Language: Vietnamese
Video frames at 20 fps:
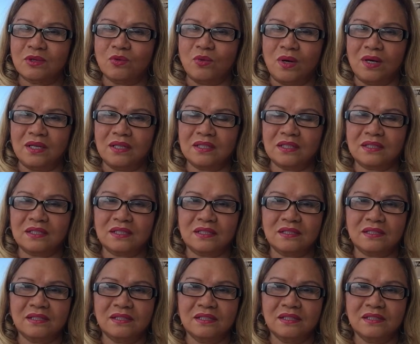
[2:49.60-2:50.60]
quận
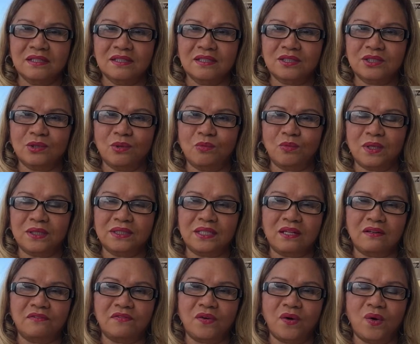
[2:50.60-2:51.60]
xung quanh
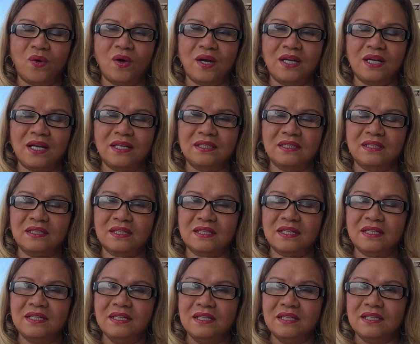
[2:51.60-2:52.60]
thành phố hay là những
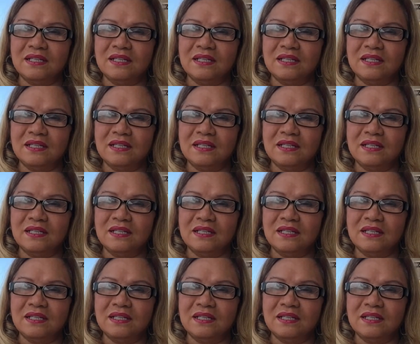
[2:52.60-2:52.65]
cái